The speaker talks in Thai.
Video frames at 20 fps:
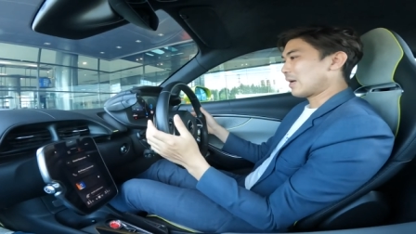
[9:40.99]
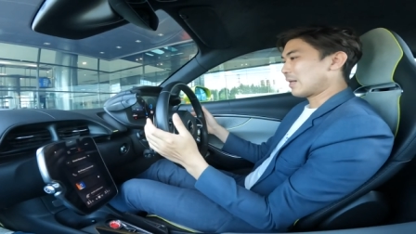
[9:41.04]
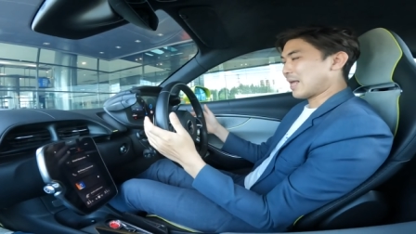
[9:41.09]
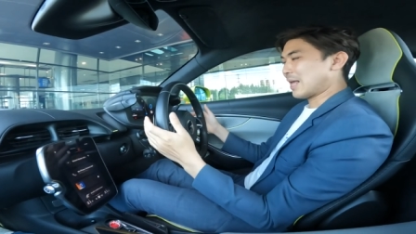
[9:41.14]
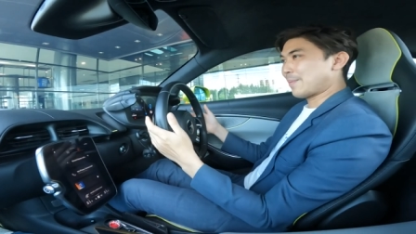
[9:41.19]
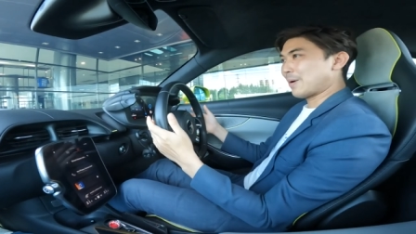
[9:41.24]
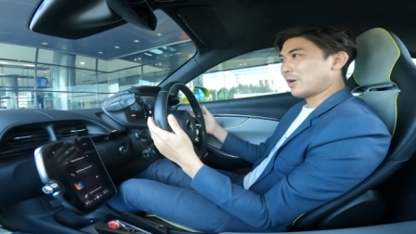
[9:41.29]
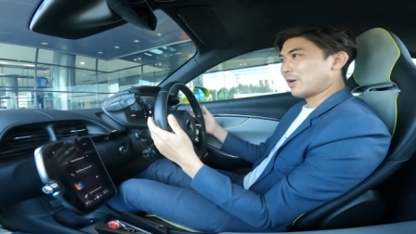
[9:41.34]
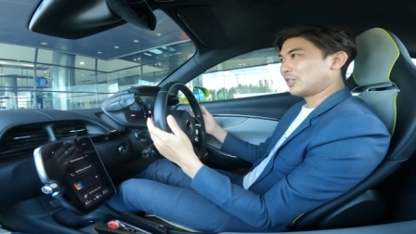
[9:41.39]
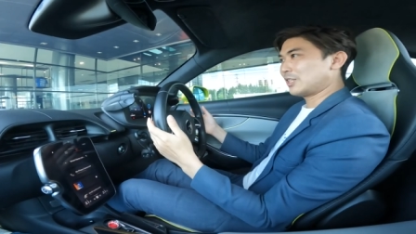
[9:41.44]

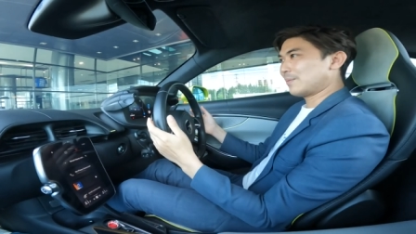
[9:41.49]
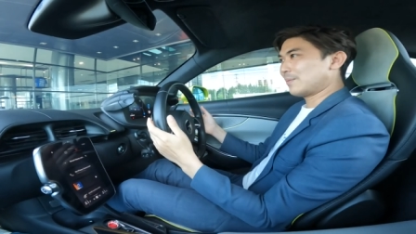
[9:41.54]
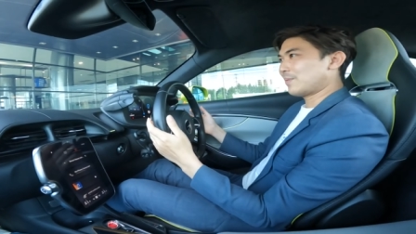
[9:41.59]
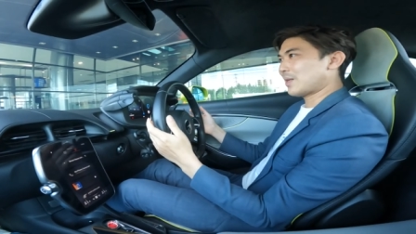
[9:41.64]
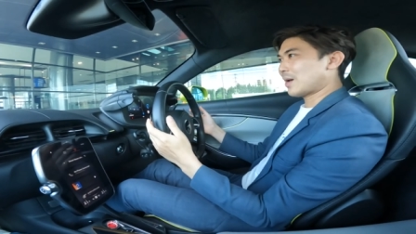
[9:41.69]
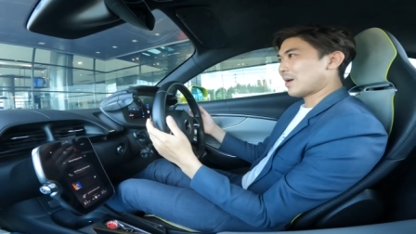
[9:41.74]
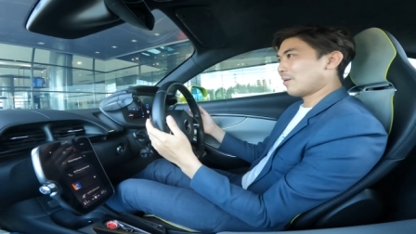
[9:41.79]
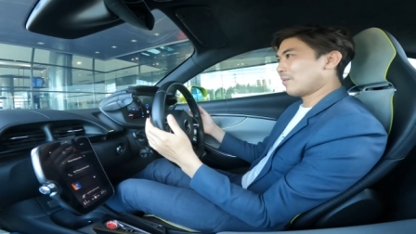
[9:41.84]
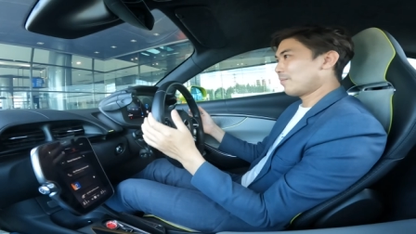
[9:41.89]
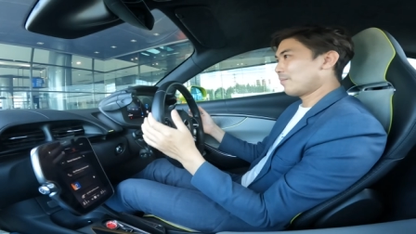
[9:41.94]
เกียร์พรดชิป
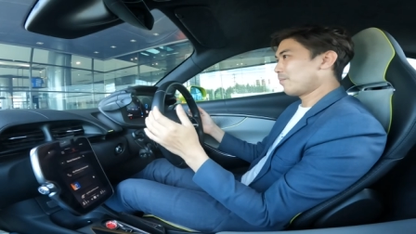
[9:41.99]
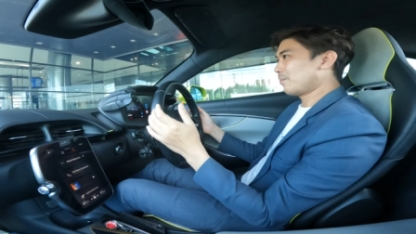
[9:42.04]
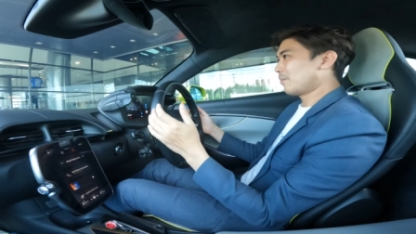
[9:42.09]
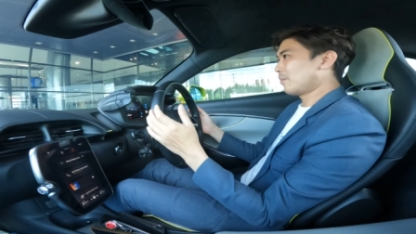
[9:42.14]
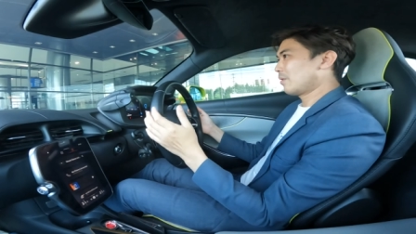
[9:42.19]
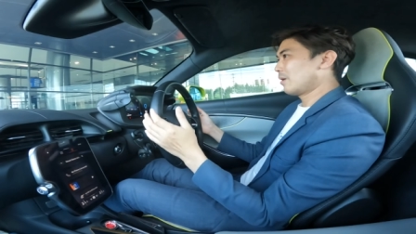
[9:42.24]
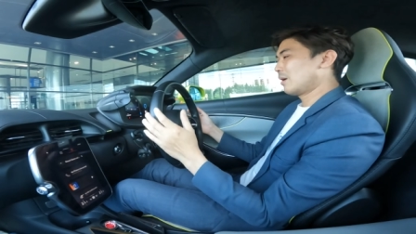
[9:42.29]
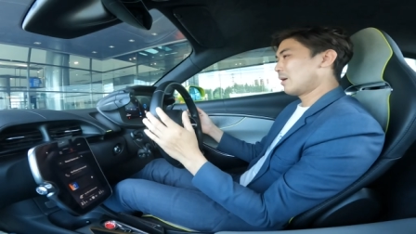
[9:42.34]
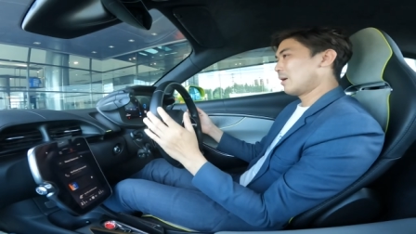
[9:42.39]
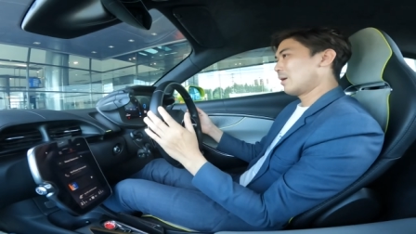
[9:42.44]
เนี่ย
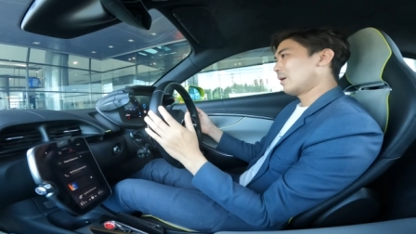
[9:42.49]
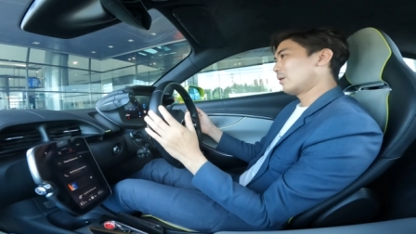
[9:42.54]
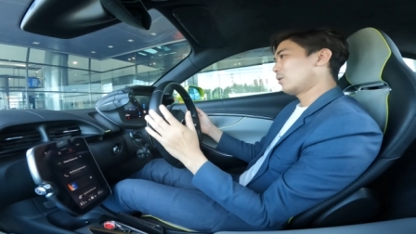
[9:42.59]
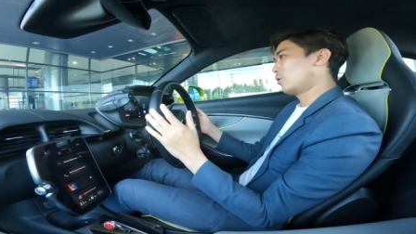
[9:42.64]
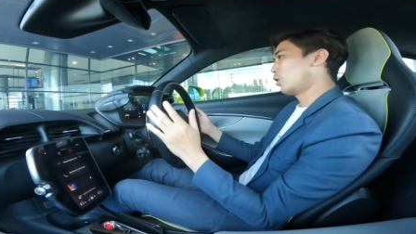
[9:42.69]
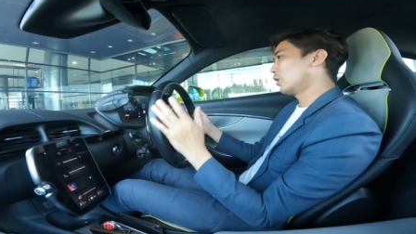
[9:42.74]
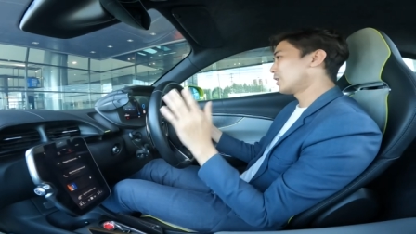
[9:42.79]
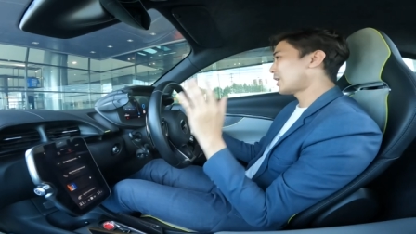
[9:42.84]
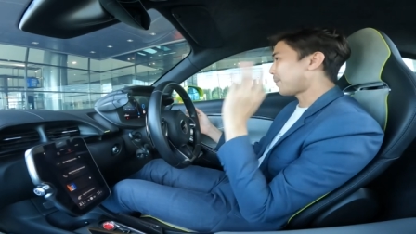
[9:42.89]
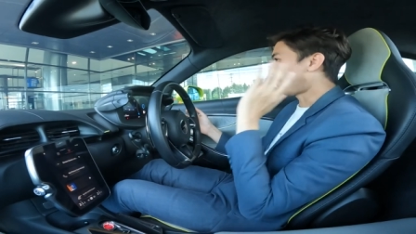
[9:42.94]

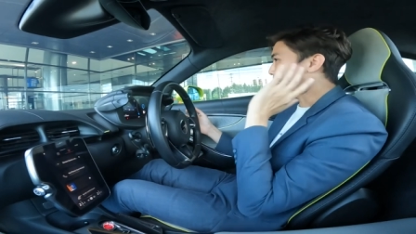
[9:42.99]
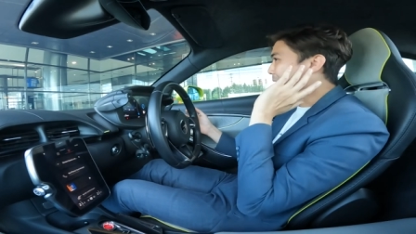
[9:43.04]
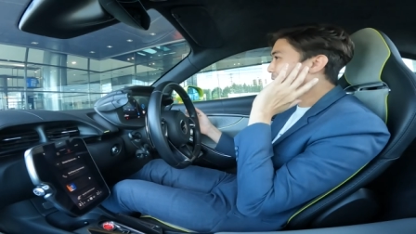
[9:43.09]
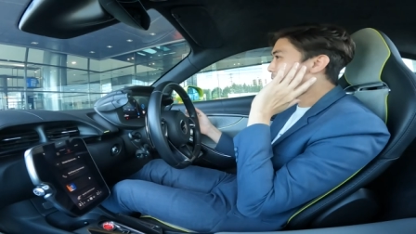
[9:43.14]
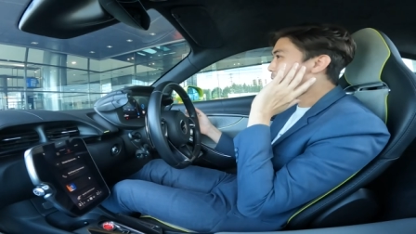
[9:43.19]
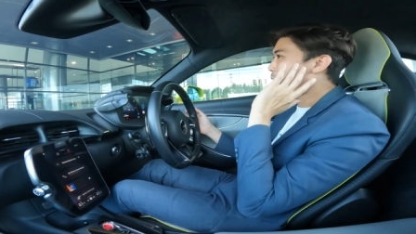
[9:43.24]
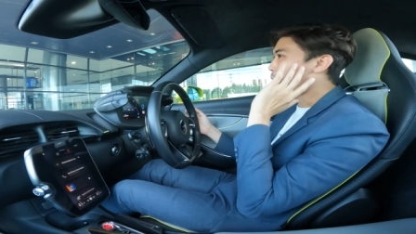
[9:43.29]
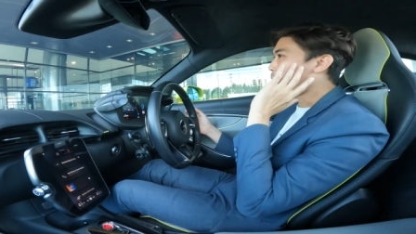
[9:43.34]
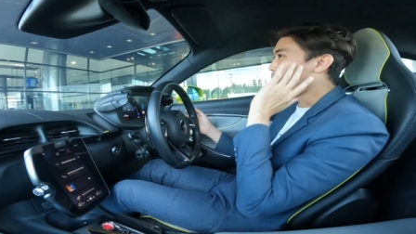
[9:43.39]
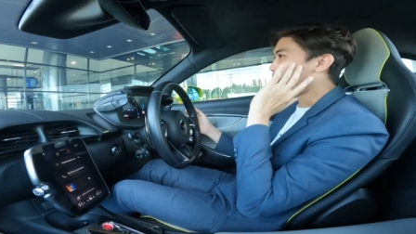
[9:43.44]
โทรศัพท์
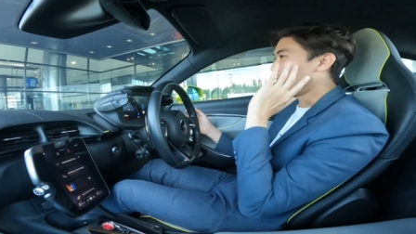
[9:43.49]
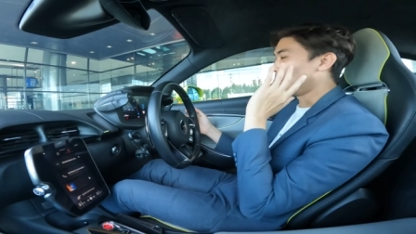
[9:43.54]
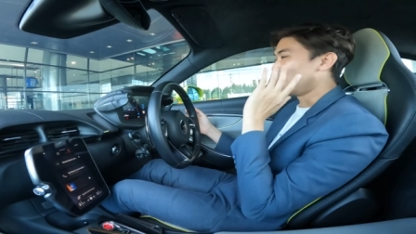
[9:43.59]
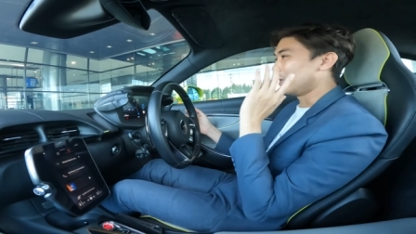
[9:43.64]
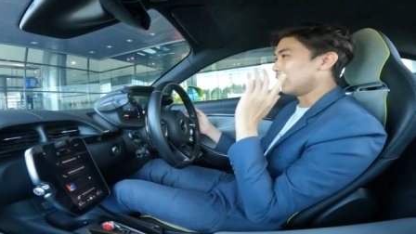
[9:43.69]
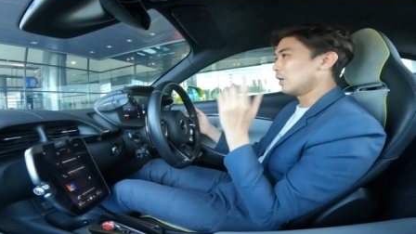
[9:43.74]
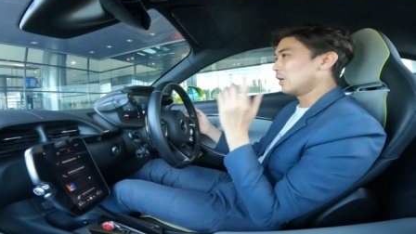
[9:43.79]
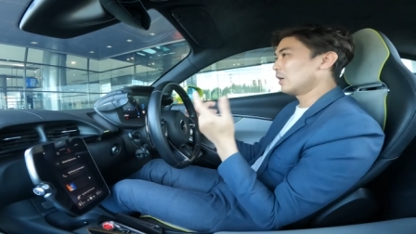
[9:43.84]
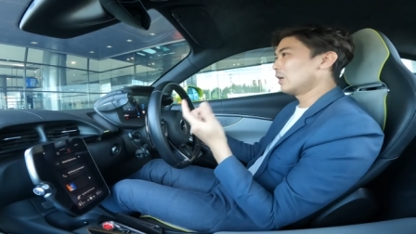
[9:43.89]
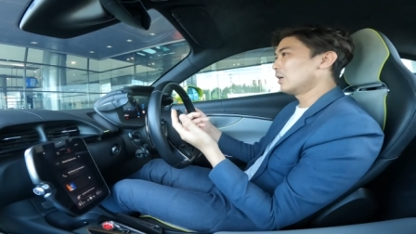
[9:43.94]
เข้าหรื
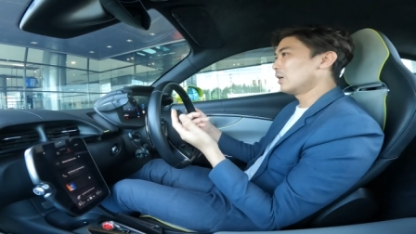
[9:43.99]
อ